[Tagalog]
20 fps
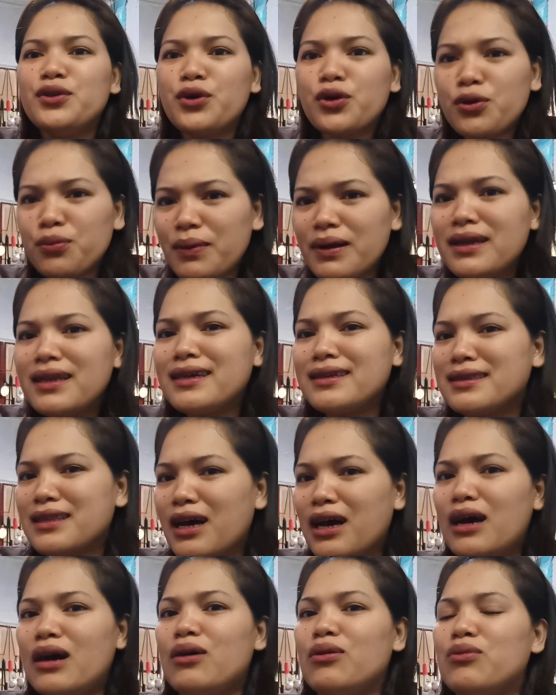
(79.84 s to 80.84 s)
normal lang
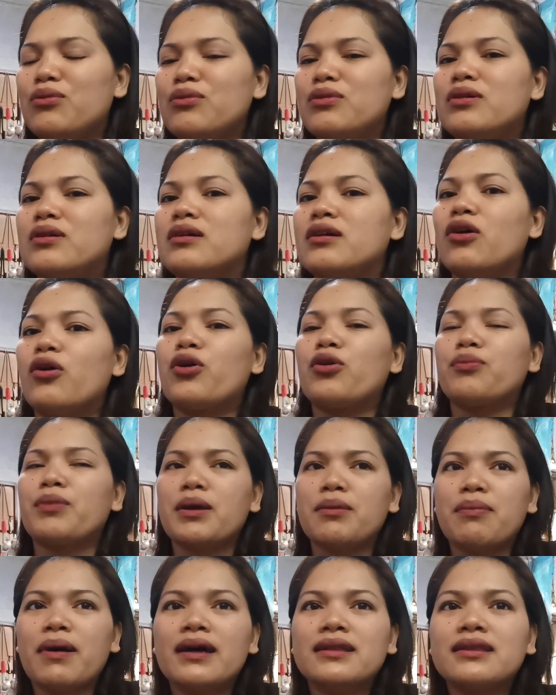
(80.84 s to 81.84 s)
daw or may